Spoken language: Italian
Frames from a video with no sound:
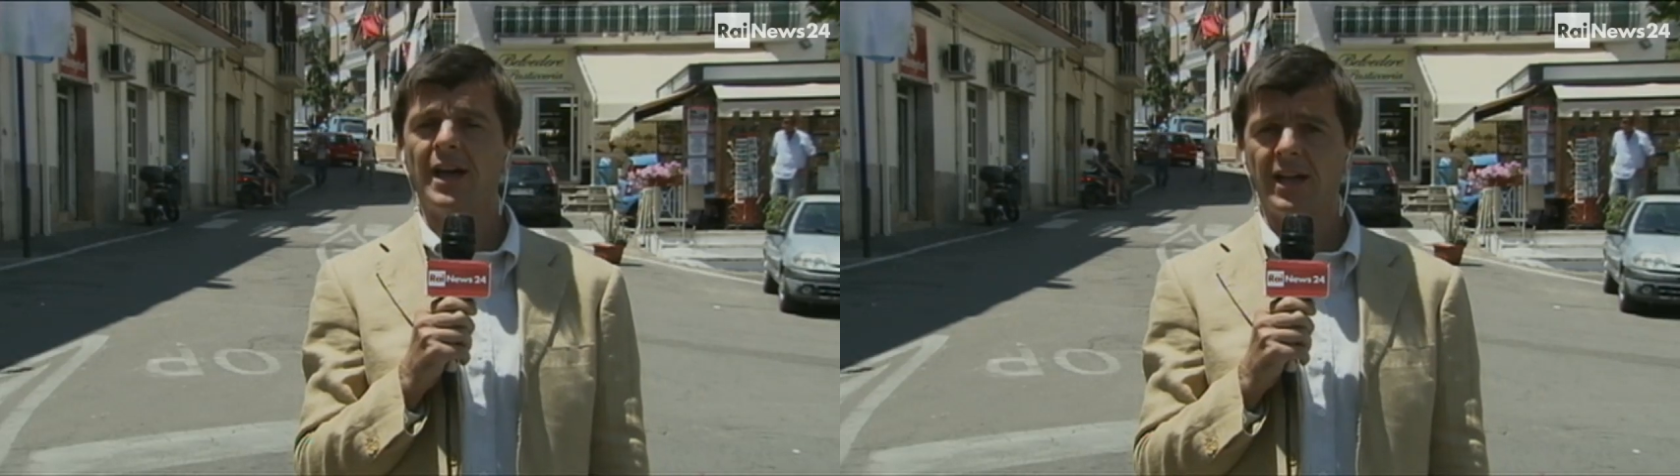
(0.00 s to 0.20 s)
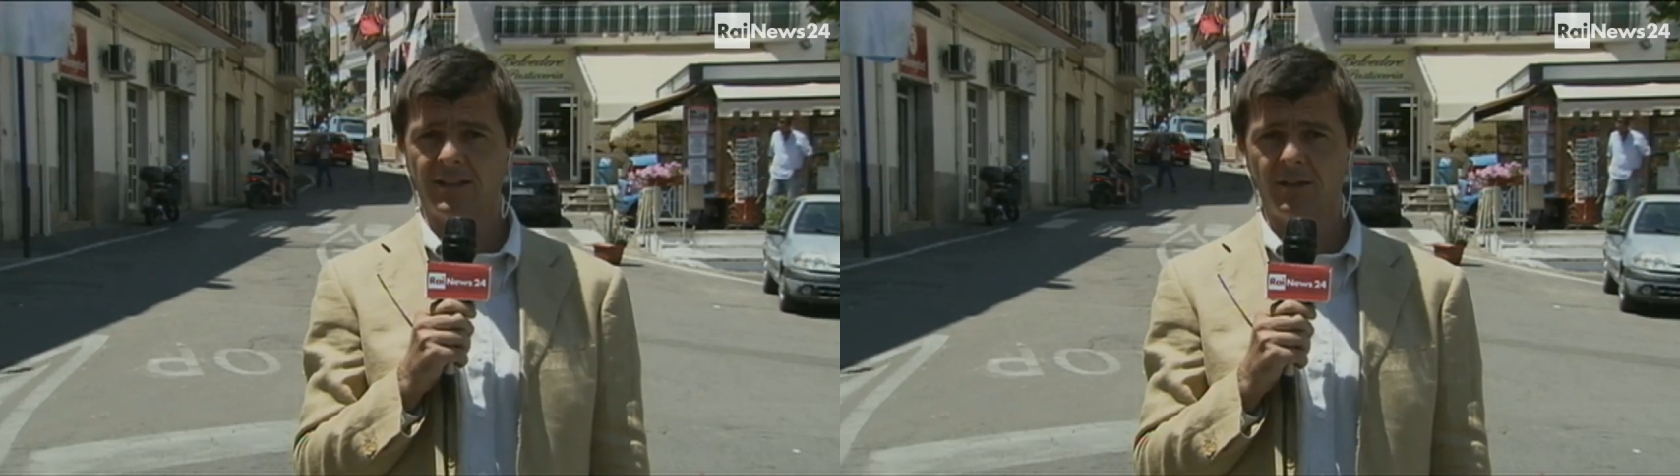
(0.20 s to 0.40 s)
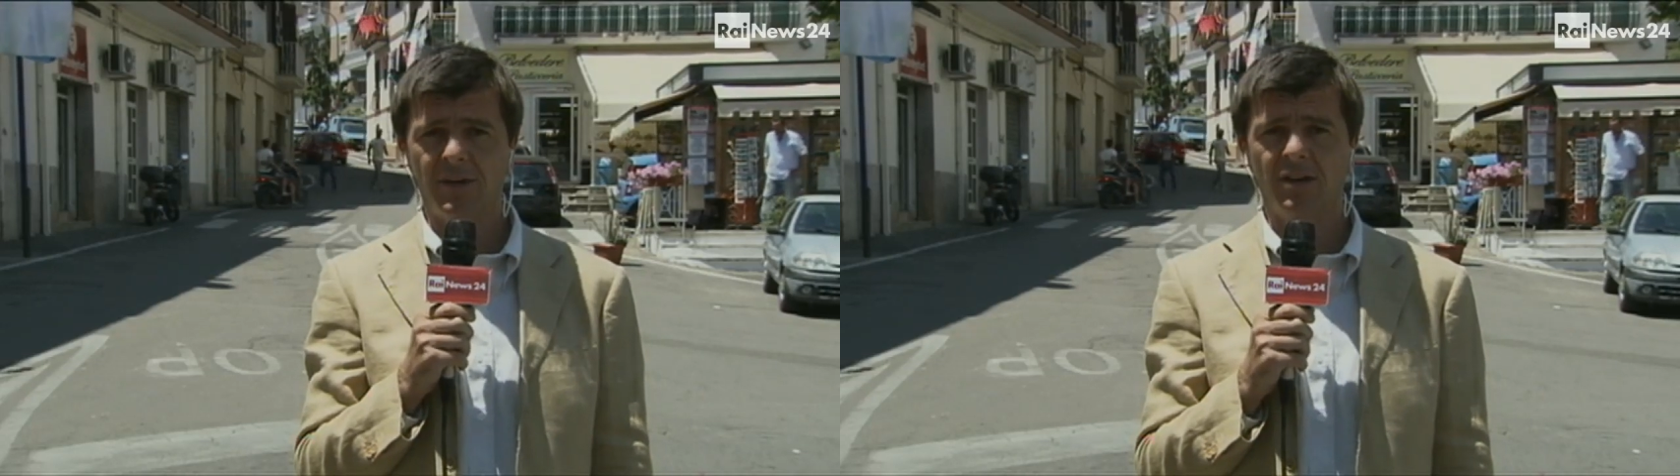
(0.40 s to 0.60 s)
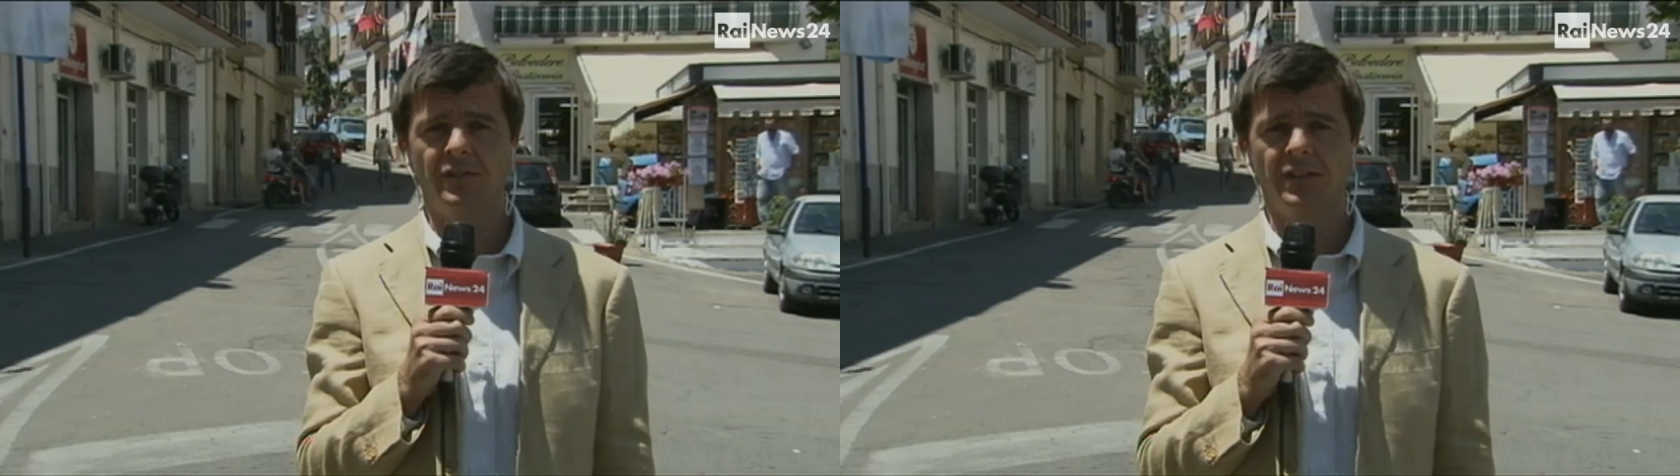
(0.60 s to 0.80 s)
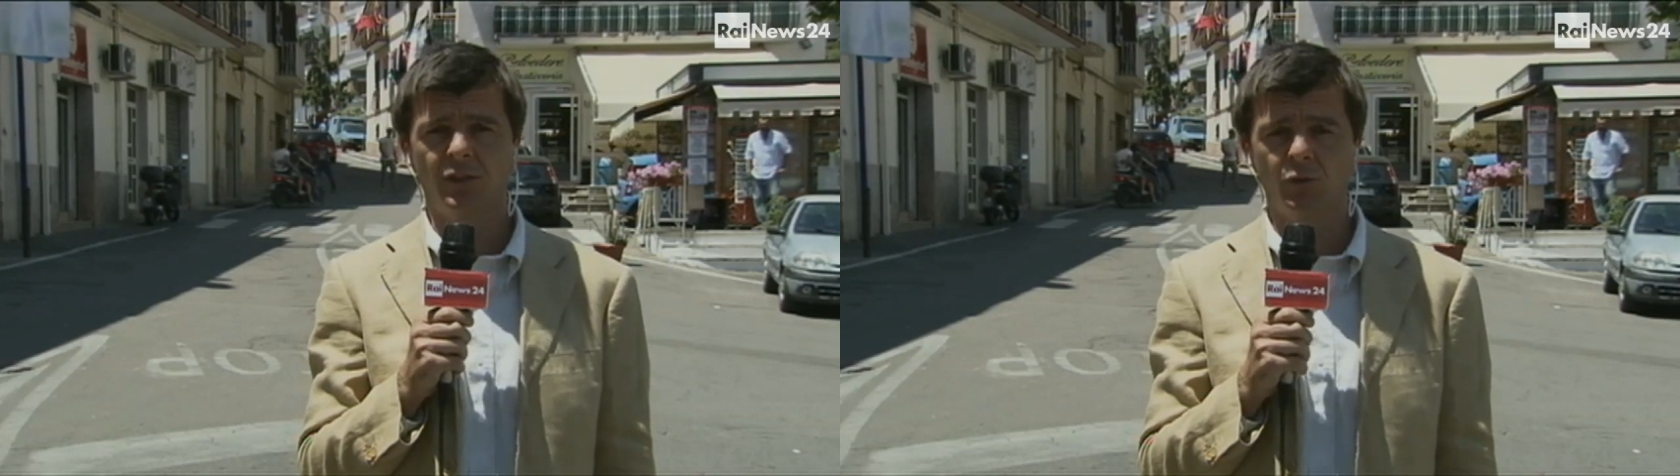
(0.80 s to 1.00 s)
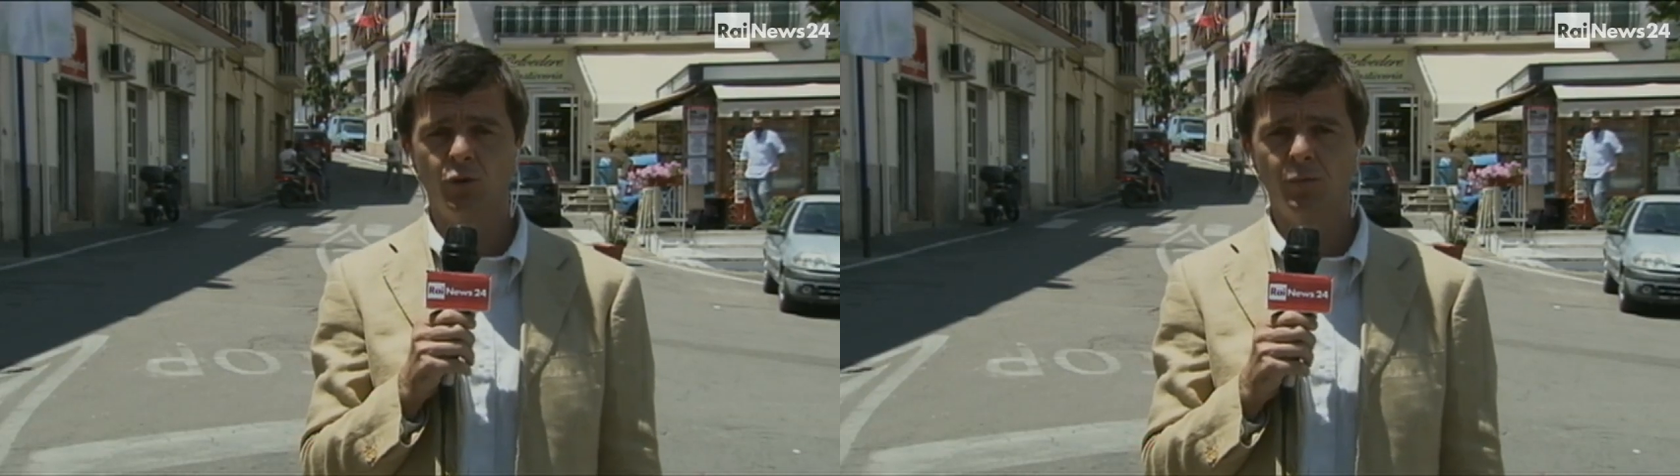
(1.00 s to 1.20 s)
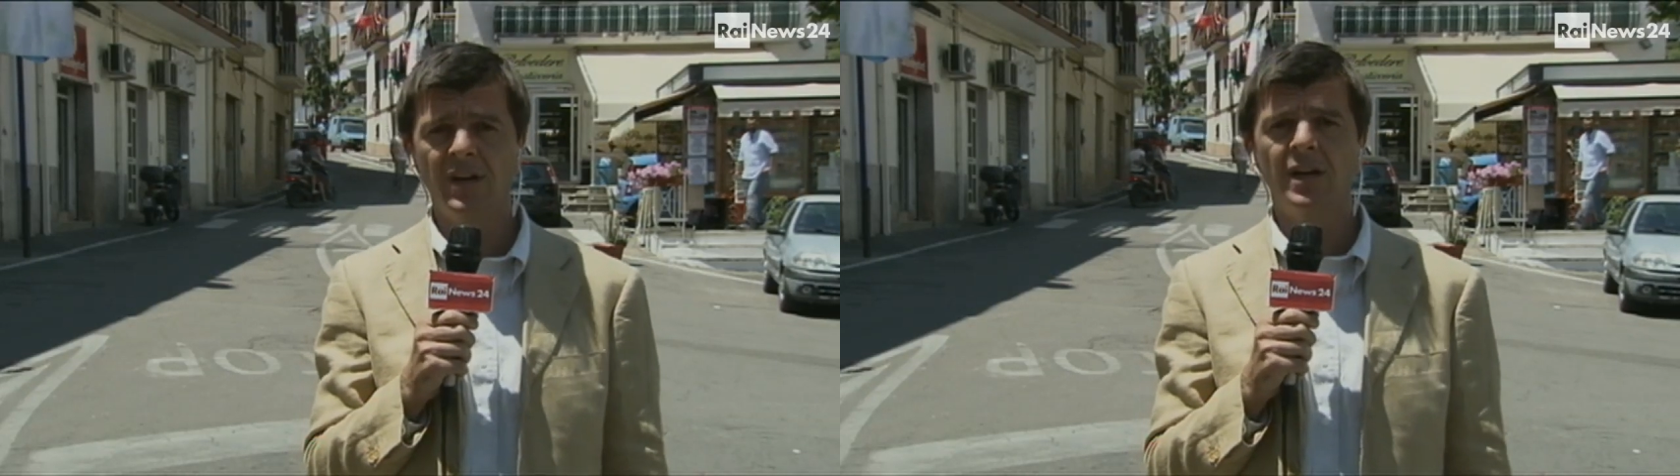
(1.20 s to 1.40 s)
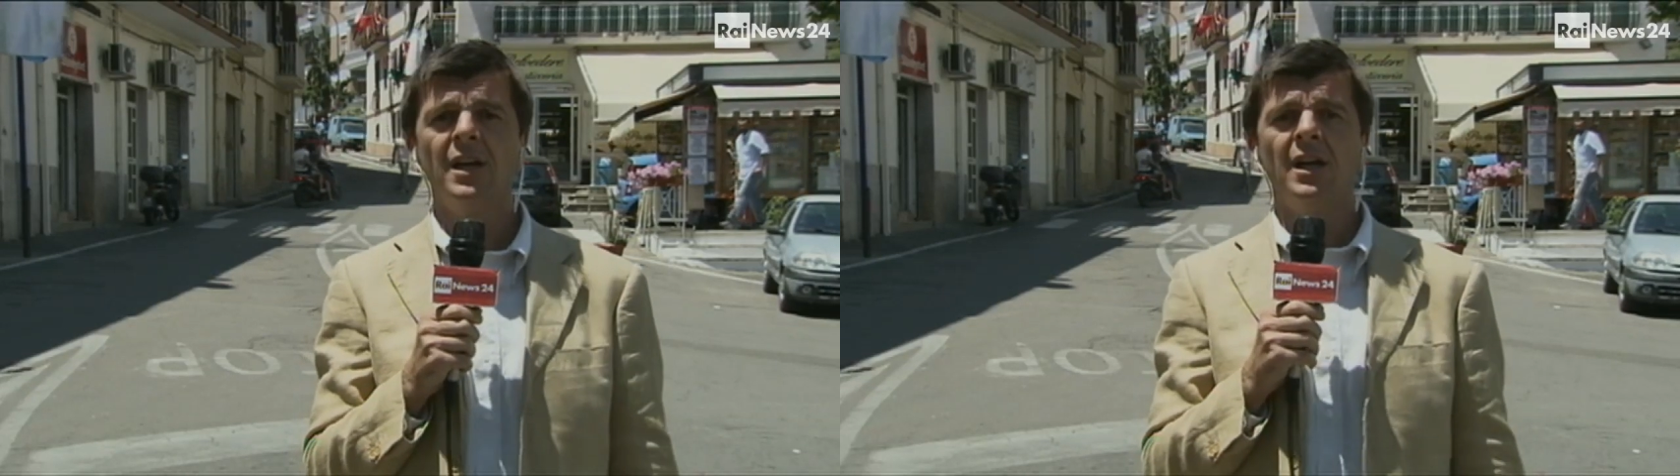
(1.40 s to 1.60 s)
antimafia di Roma.